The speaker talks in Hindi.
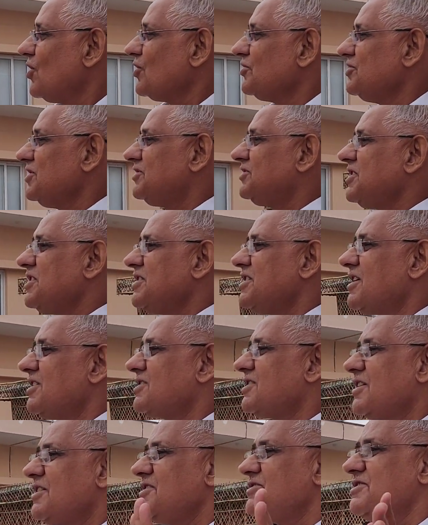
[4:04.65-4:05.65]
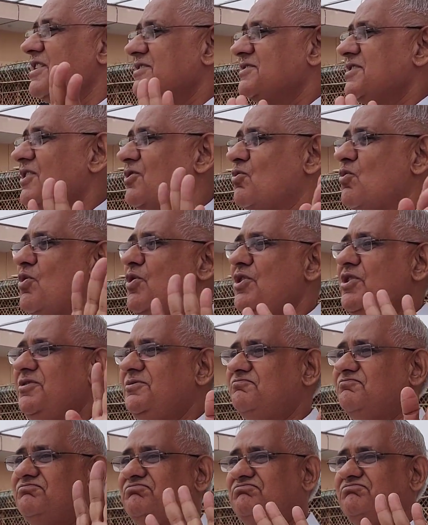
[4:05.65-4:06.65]
और नितिन गडकरी जैसा कोई
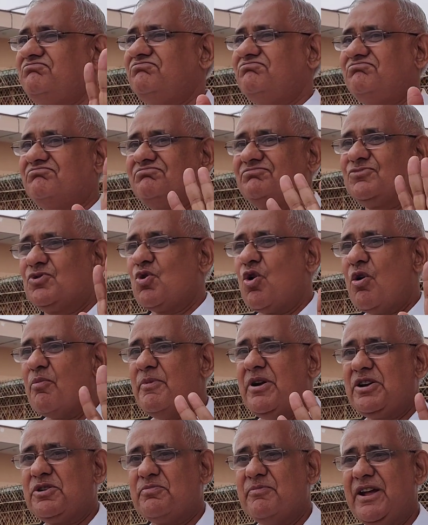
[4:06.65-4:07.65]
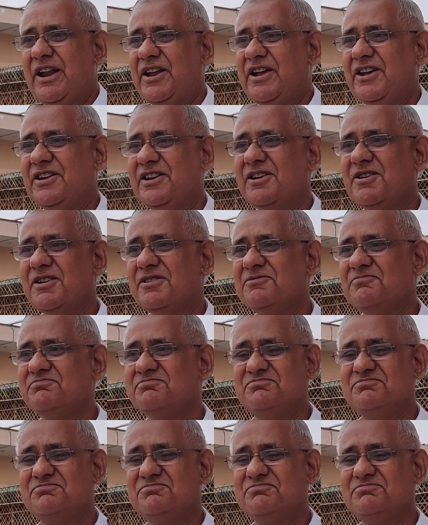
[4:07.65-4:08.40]
गवर्नमेंट में नहीं है